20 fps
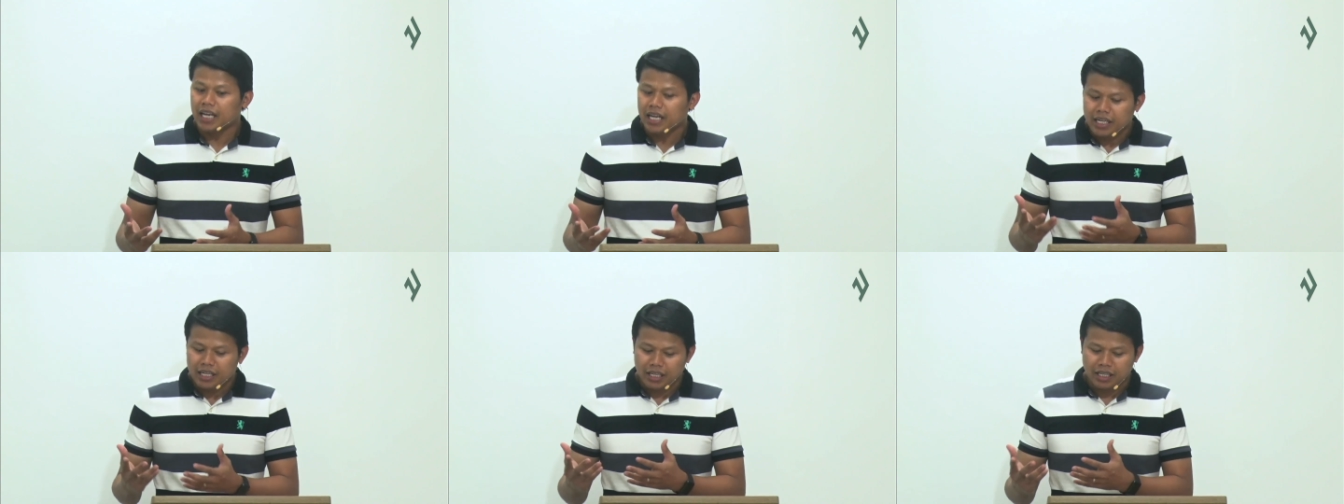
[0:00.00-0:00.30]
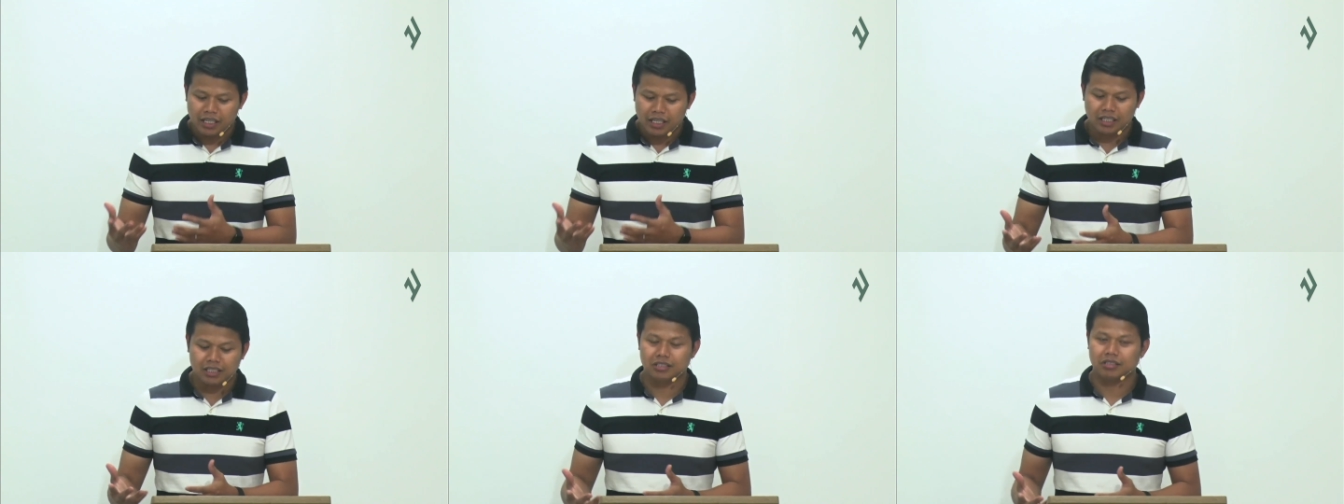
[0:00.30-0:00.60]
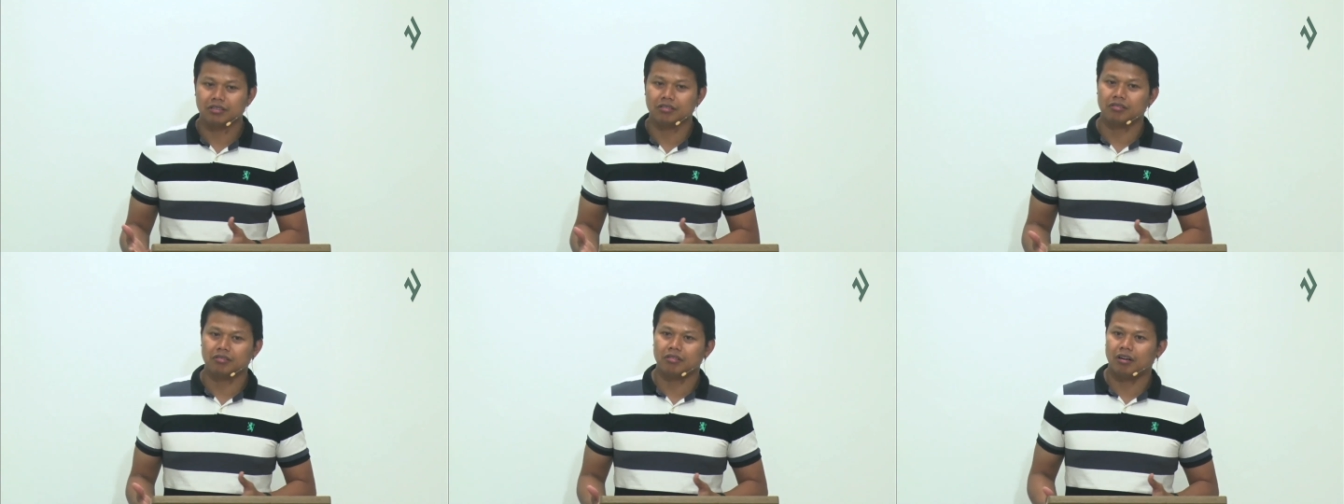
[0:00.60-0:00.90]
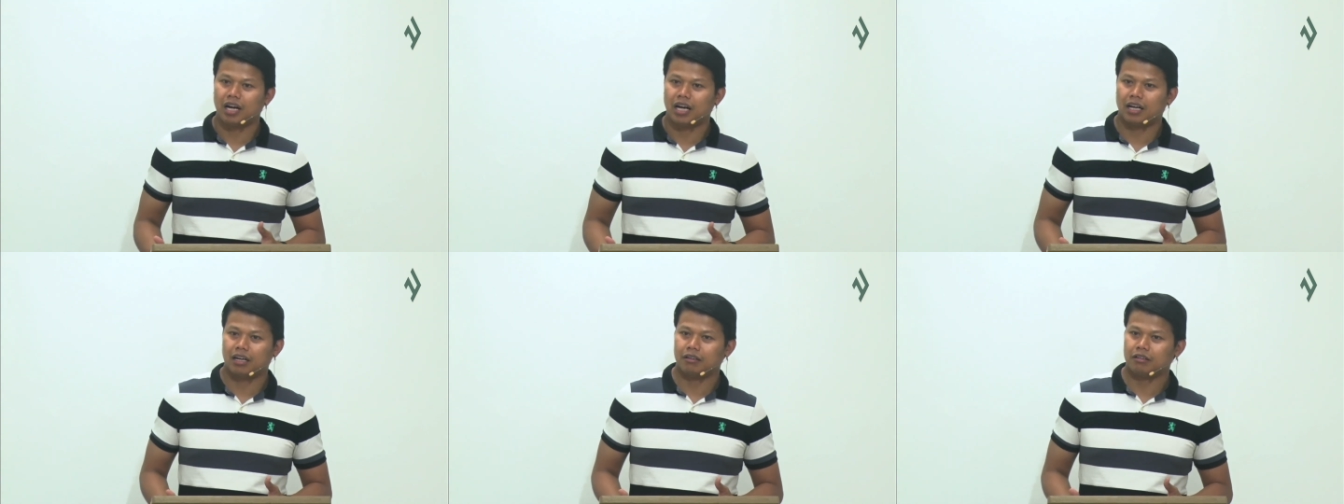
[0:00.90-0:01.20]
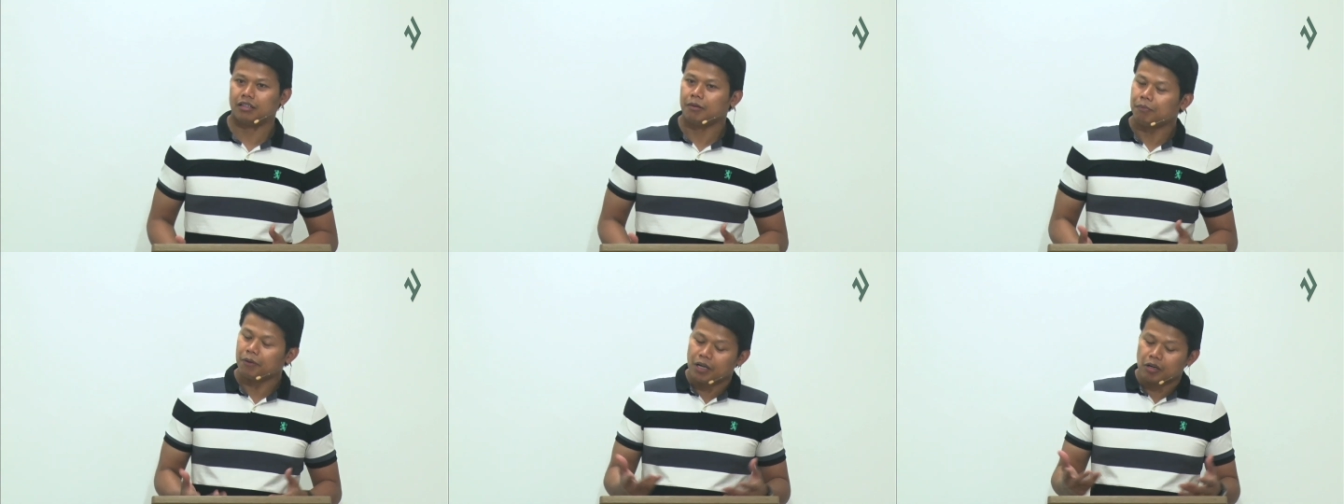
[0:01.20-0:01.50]
na issue uh, na
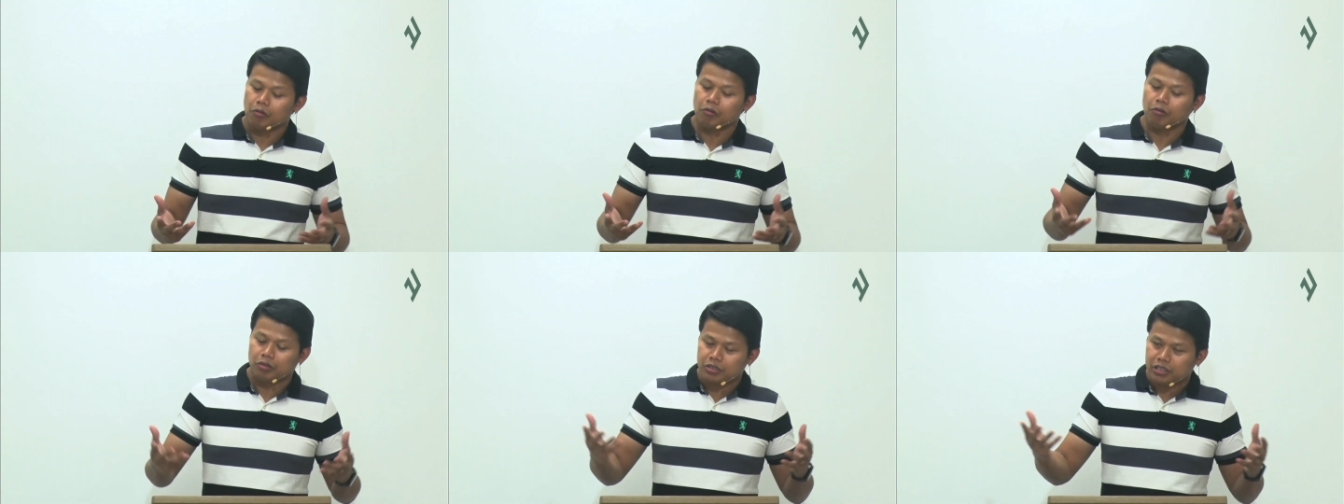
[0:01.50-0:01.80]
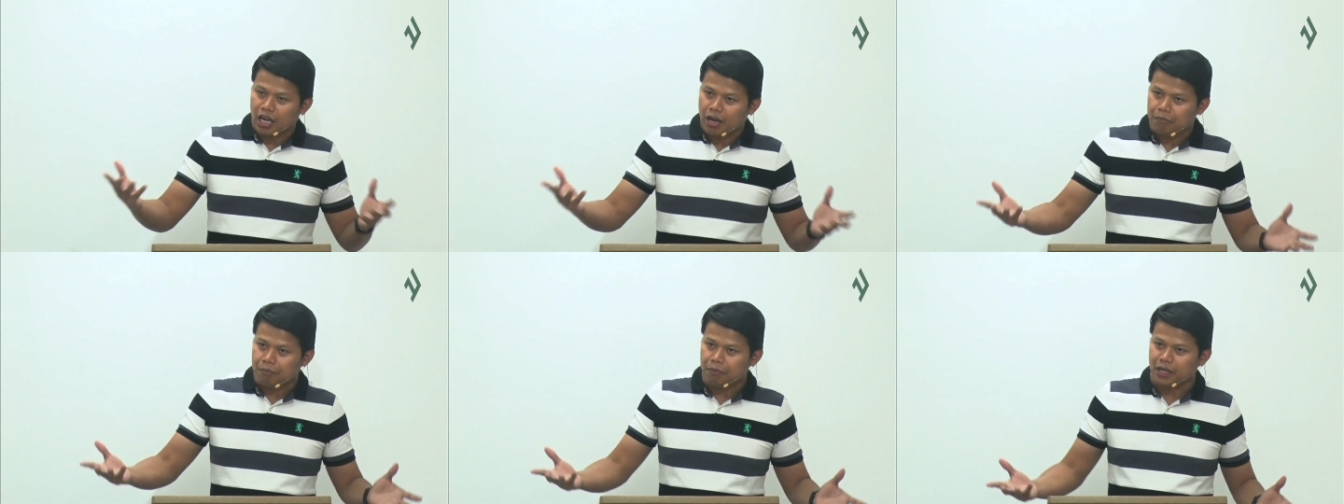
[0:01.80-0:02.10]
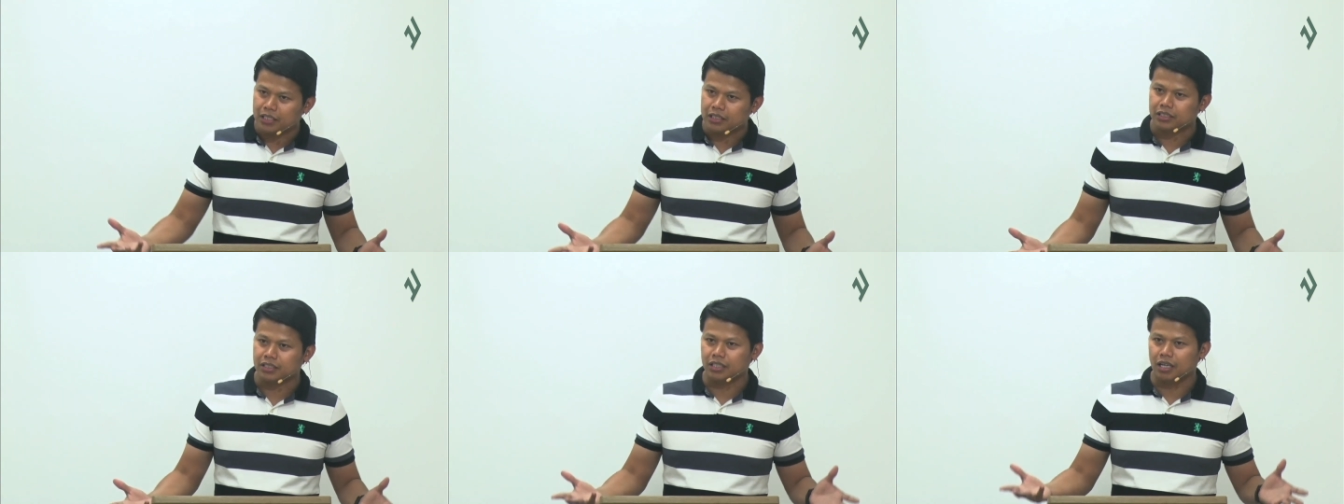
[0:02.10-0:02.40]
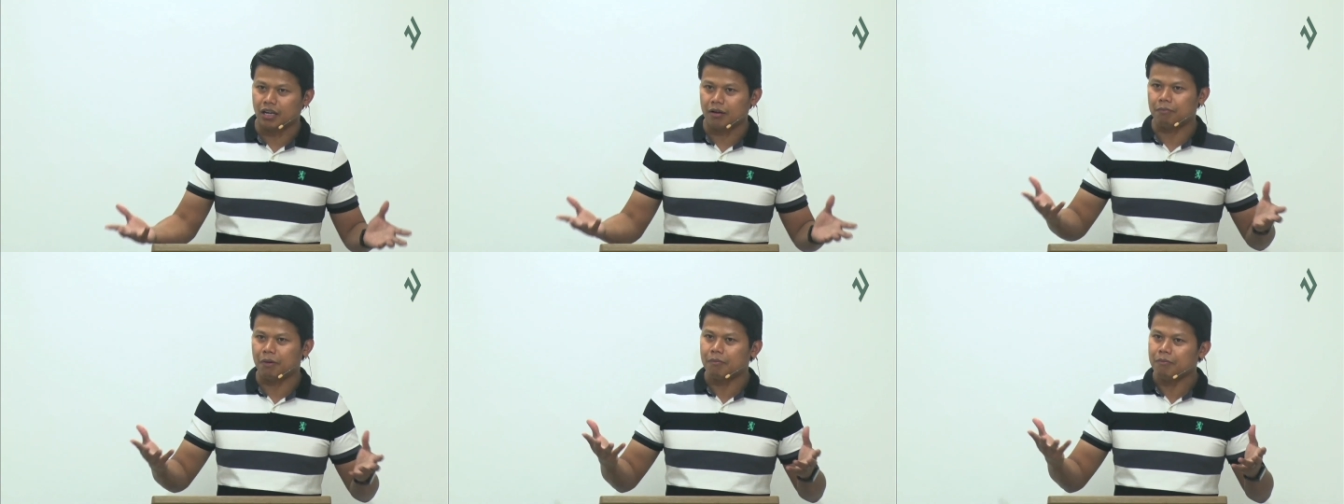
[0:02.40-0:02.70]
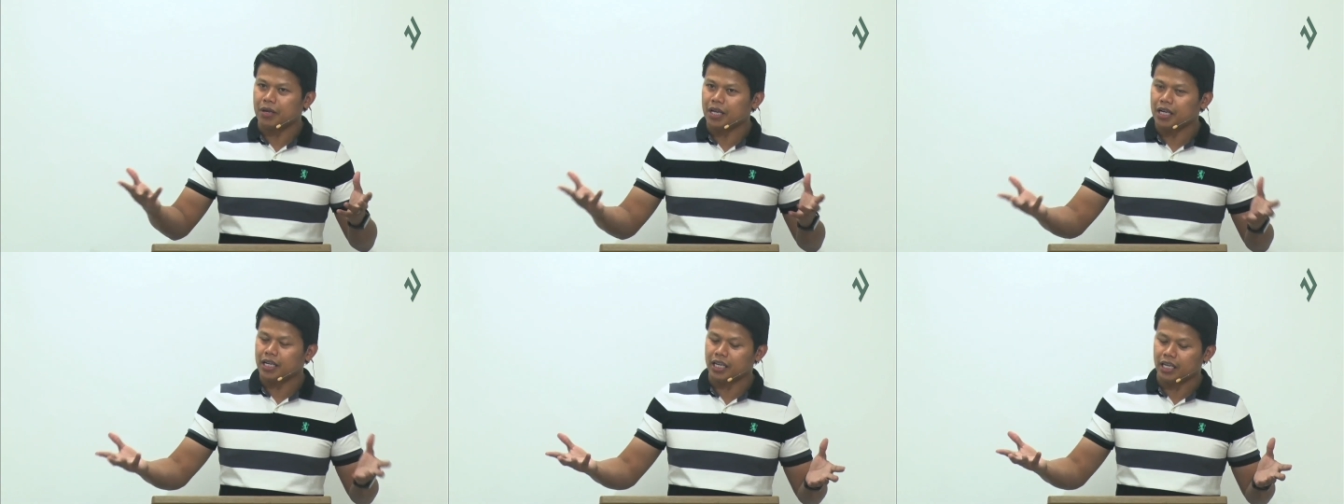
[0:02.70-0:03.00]
pinag-uusapan sa
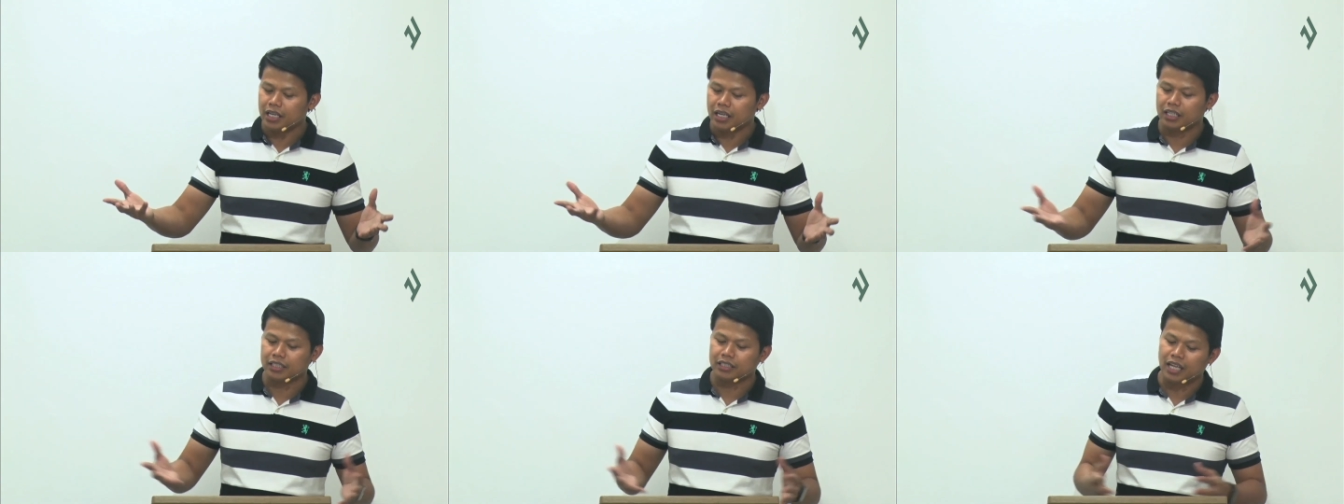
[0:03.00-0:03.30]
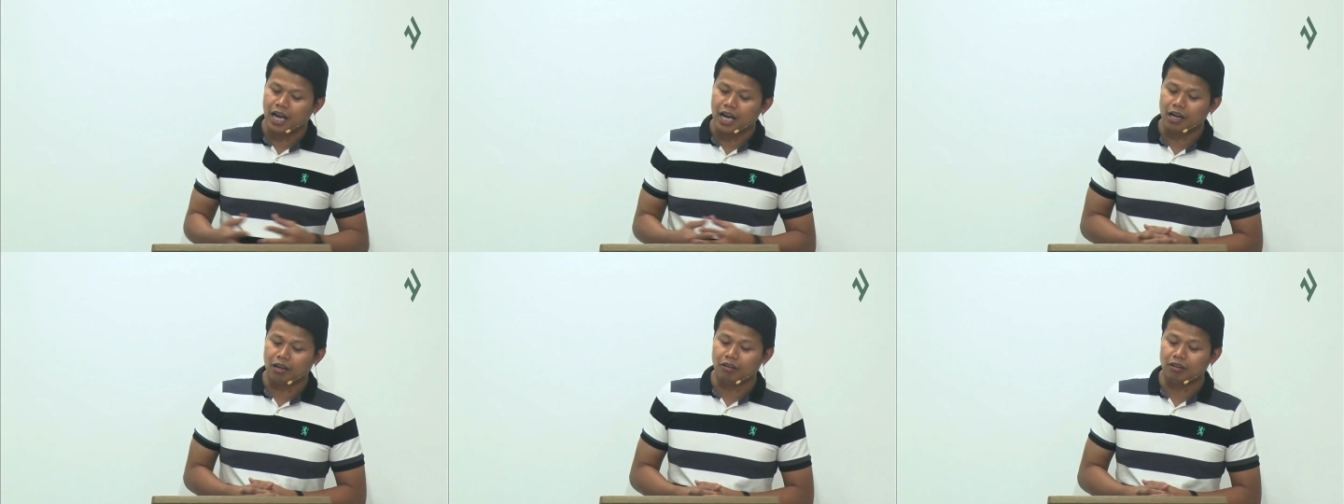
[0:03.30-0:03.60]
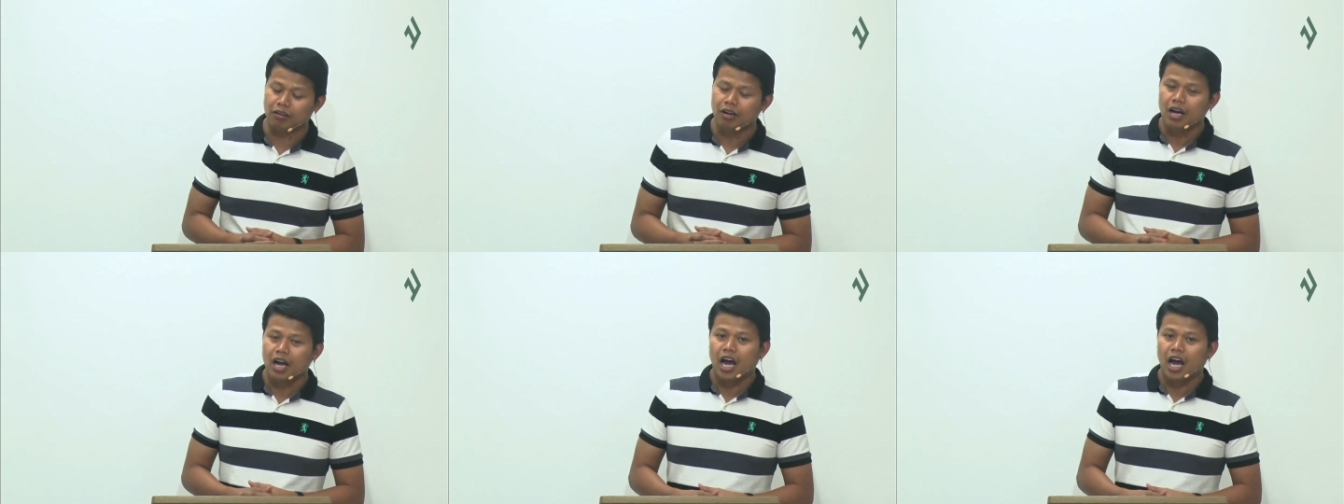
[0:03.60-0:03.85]
pamilya ng tao,